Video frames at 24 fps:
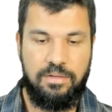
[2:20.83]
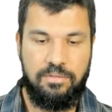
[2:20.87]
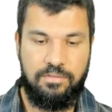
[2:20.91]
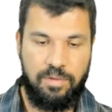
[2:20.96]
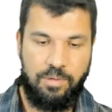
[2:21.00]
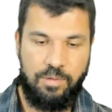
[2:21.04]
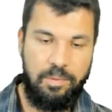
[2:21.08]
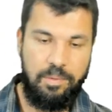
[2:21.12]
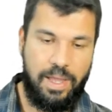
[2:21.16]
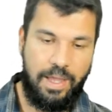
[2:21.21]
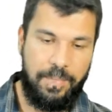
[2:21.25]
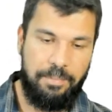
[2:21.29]

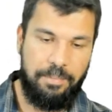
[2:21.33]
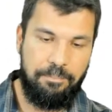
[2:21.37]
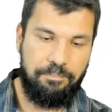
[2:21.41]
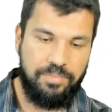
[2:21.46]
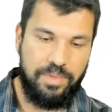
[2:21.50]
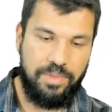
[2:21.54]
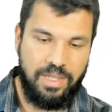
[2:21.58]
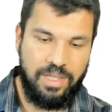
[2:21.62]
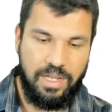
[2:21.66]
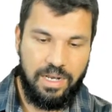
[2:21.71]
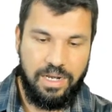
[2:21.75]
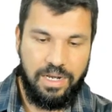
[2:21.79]
Vamos lá!
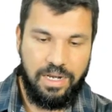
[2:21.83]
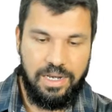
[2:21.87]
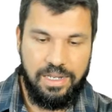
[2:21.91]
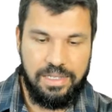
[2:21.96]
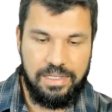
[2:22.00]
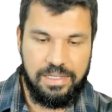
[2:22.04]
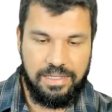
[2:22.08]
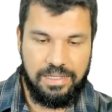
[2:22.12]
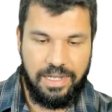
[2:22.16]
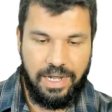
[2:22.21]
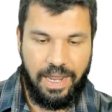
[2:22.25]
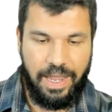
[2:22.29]

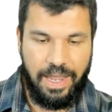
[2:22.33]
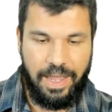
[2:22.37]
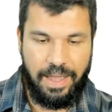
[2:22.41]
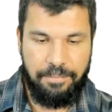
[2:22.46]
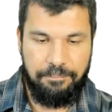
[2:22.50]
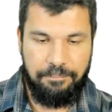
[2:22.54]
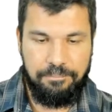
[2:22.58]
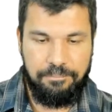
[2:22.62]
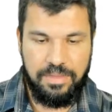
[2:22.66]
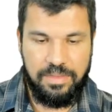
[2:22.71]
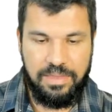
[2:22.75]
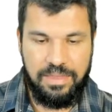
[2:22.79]
Letra
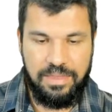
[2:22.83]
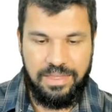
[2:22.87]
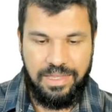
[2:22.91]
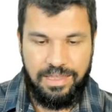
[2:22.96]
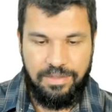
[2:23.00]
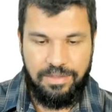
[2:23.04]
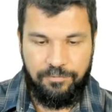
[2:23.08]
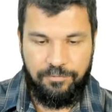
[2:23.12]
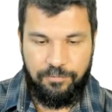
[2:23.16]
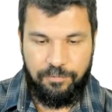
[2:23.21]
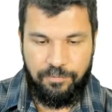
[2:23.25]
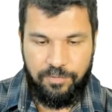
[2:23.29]
A.
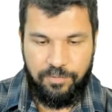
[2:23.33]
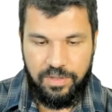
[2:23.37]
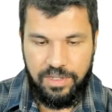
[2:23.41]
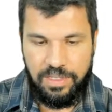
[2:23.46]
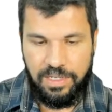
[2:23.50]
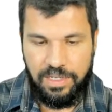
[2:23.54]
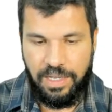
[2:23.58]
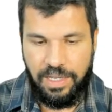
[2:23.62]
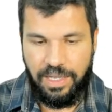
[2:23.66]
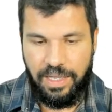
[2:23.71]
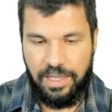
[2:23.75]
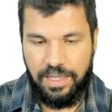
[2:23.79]

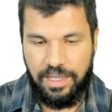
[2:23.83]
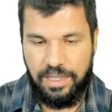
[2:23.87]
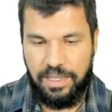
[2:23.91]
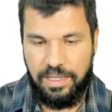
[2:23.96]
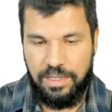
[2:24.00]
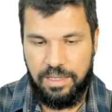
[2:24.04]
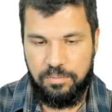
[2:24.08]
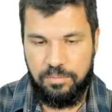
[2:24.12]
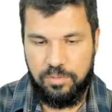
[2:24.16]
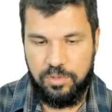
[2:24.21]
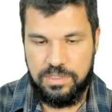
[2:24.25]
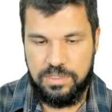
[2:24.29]
Defina
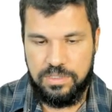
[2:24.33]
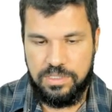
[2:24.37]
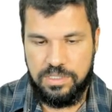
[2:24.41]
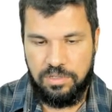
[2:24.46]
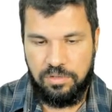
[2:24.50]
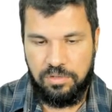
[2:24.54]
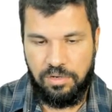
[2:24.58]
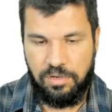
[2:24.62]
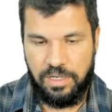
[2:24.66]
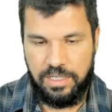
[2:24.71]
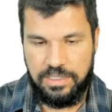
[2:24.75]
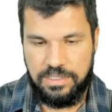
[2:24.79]

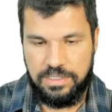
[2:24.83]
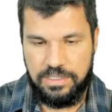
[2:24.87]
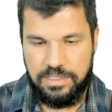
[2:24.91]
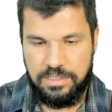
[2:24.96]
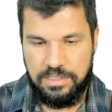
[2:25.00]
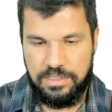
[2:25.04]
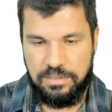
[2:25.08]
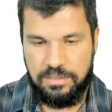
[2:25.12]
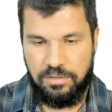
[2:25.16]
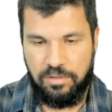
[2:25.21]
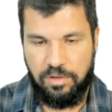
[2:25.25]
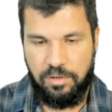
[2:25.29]
hemozigose.